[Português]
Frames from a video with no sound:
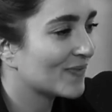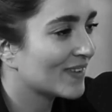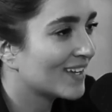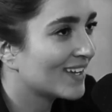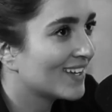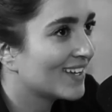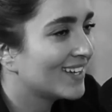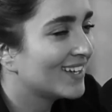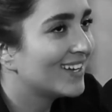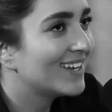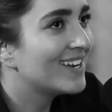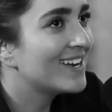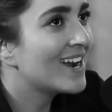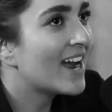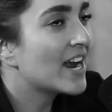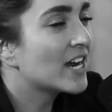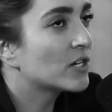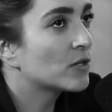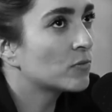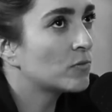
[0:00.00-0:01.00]
Uhum. E
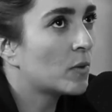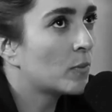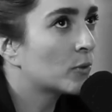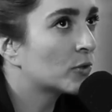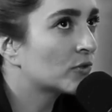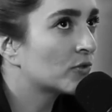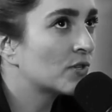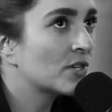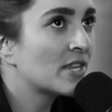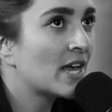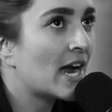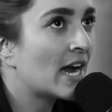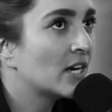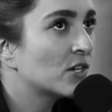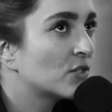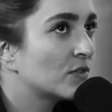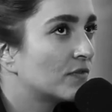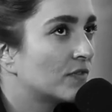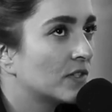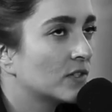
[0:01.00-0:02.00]
aí, em uma
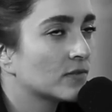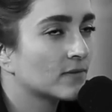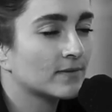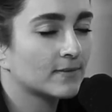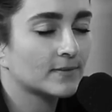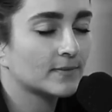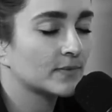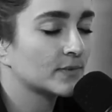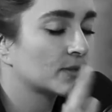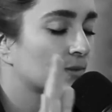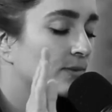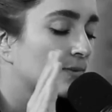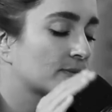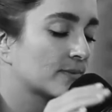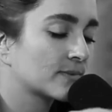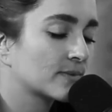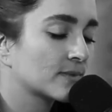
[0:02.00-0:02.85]
oportunidade, enfim, num, num,